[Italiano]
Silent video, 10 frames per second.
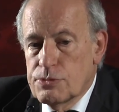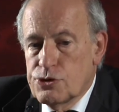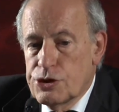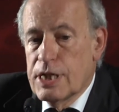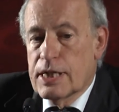
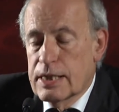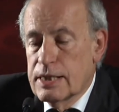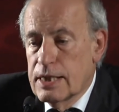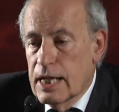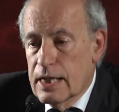cerca
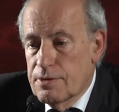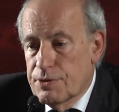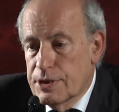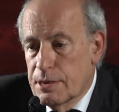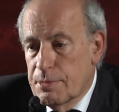di dare
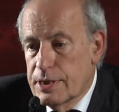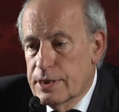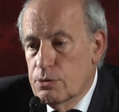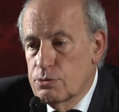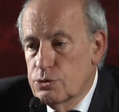
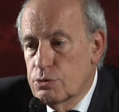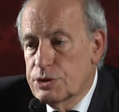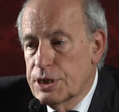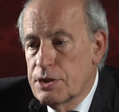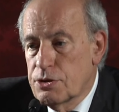effettivamente un suo
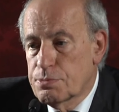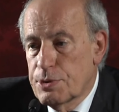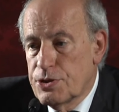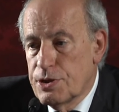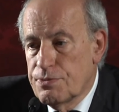segno
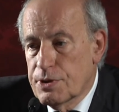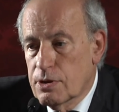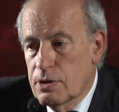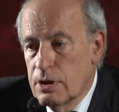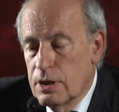
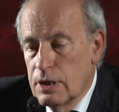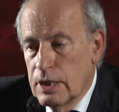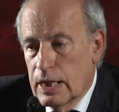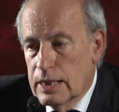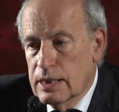specifico
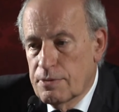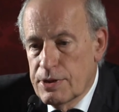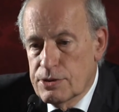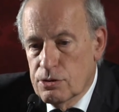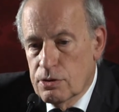
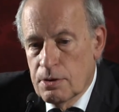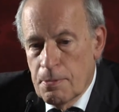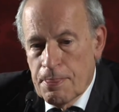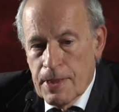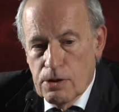attraverso
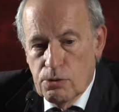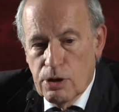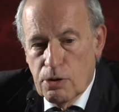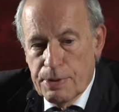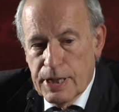
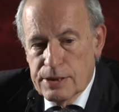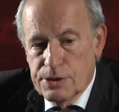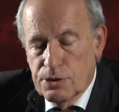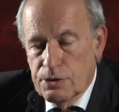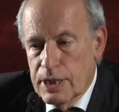
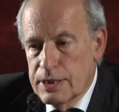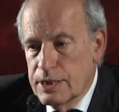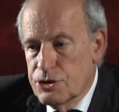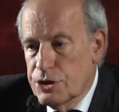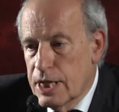un'operazione
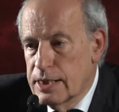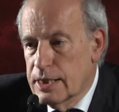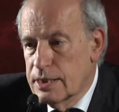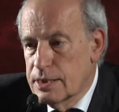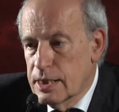di
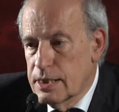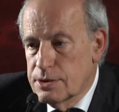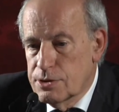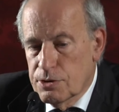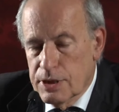scelta, di
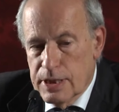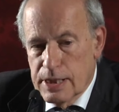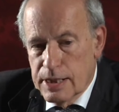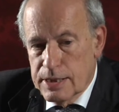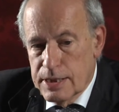selezione
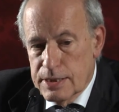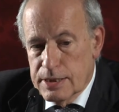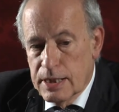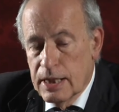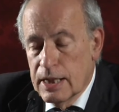degli
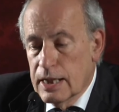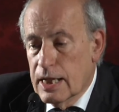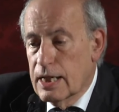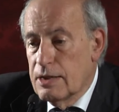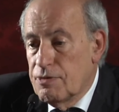artisti
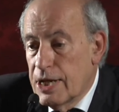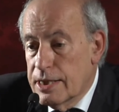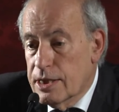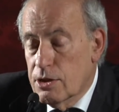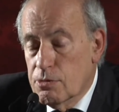che
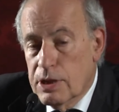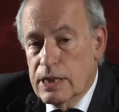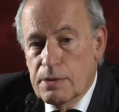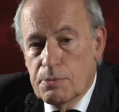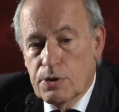riflettano in
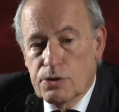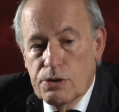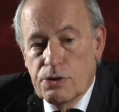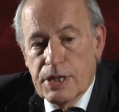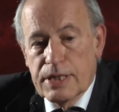qualche modo
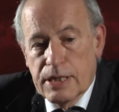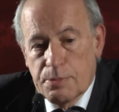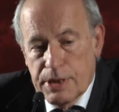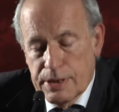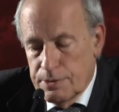gli
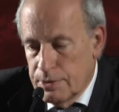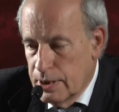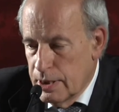orientamenti